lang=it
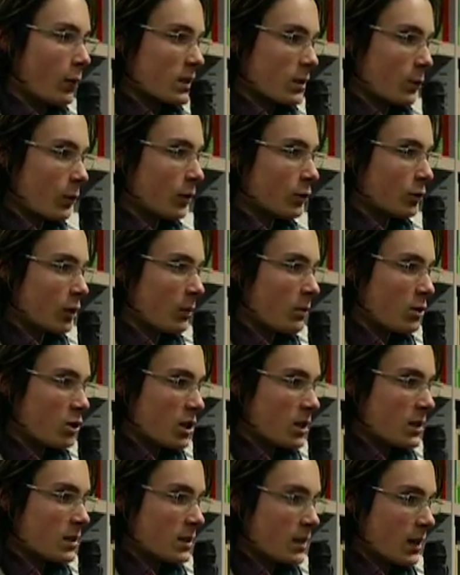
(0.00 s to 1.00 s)
quasi quanto le
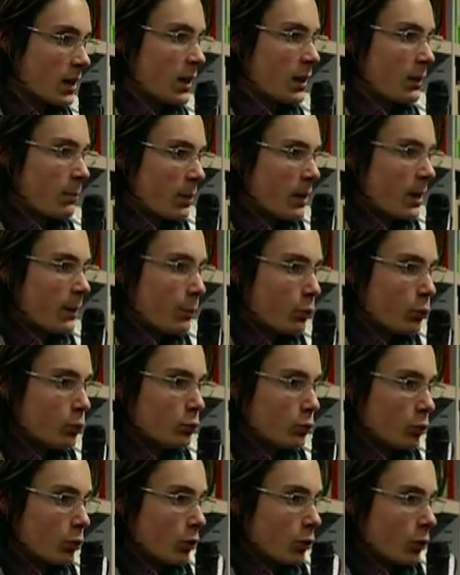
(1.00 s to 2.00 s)
amicizie, per
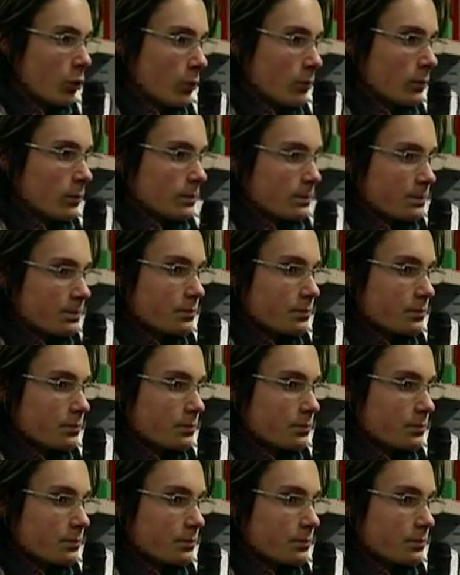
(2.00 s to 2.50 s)
appunto